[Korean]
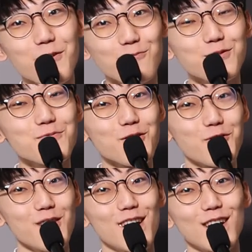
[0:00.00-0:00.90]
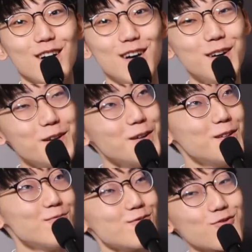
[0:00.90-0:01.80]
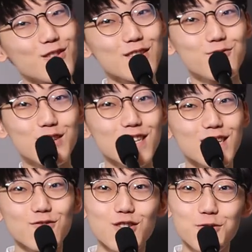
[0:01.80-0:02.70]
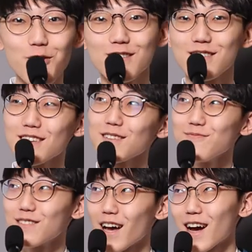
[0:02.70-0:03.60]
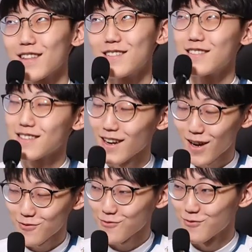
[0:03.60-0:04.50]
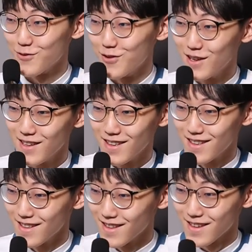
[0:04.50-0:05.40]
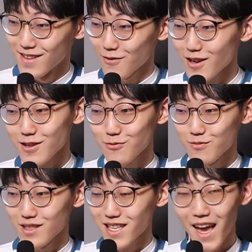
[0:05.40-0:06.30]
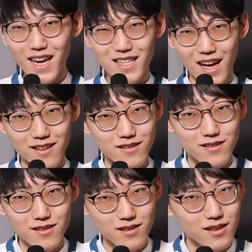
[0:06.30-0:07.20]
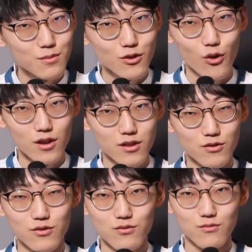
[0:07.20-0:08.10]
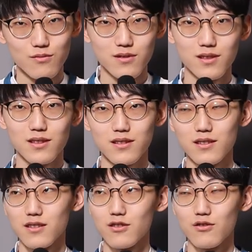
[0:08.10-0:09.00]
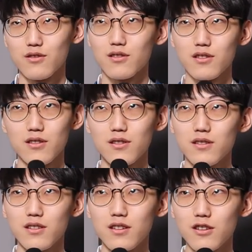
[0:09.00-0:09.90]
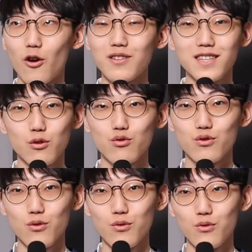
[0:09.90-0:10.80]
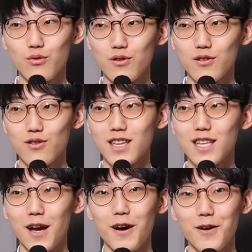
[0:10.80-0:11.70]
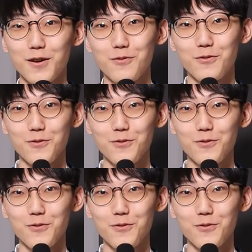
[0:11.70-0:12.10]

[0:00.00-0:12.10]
너무 무섭더라고요. 약간 취, 취, 취조하는 느낌? 약간 그래가지고 확실히 좀 스케일이 다른 느낌인 것 같아요. 이런 경기장도 그렇고 기자회견도